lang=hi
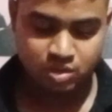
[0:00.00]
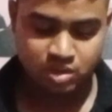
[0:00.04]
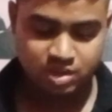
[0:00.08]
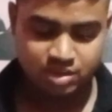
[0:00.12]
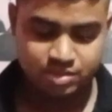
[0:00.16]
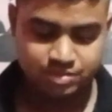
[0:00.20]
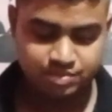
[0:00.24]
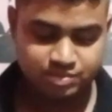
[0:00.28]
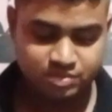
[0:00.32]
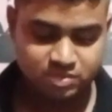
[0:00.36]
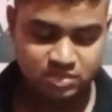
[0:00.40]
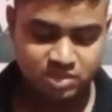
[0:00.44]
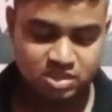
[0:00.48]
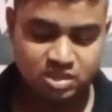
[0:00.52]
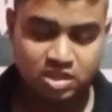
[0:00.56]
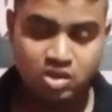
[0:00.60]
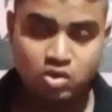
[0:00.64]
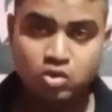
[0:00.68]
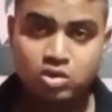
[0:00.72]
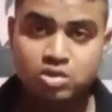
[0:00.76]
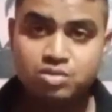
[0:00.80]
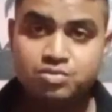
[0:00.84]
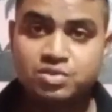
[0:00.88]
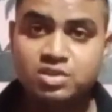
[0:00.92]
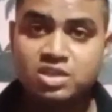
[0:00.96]
होगा यह
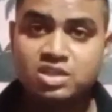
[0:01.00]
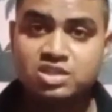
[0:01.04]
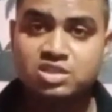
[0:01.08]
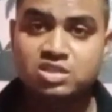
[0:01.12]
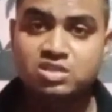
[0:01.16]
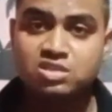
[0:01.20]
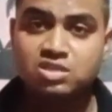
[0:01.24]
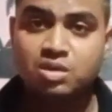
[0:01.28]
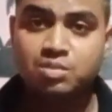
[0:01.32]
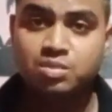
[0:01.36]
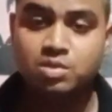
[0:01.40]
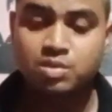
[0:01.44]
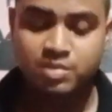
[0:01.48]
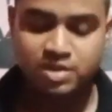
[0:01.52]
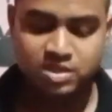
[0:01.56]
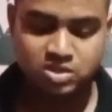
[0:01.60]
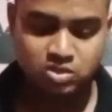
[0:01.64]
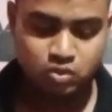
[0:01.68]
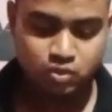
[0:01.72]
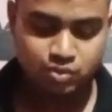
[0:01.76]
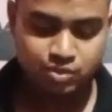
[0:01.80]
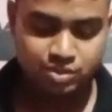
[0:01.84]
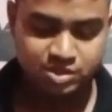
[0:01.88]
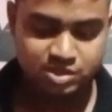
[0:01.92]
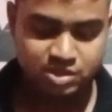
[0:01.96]
क्वालिफिकेशन आपके
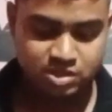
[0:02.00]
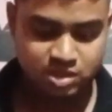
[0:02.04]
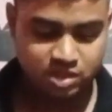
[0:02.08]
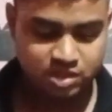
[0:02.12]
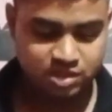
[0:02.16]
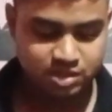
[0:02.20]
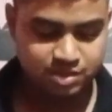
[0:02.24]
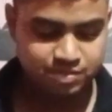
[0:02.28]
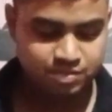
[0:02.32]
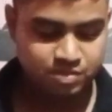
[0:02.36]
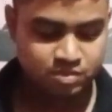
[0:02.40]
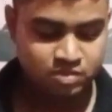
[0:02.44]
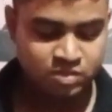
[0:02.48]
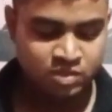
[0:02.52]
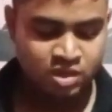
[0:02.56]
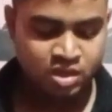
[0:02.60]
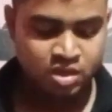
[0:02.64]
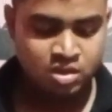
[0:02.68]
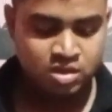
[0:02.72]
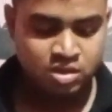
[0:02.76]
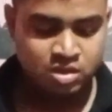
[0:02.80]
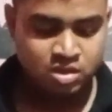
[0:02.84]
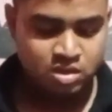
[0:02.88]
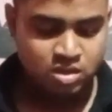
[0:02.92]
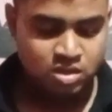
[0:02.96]
पास होनी चाहिए
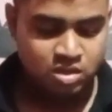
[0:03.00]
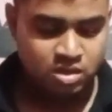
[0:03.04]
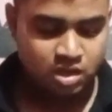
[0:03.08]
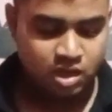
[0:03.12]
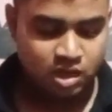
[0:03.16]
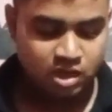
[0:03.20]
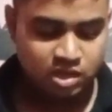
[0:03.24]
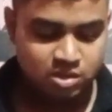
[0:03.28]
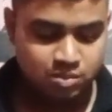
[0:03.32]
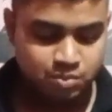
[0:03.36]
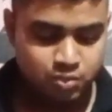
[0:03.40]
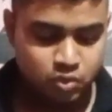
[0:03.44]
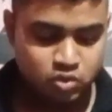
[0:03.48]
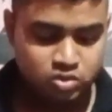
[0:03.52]
अगली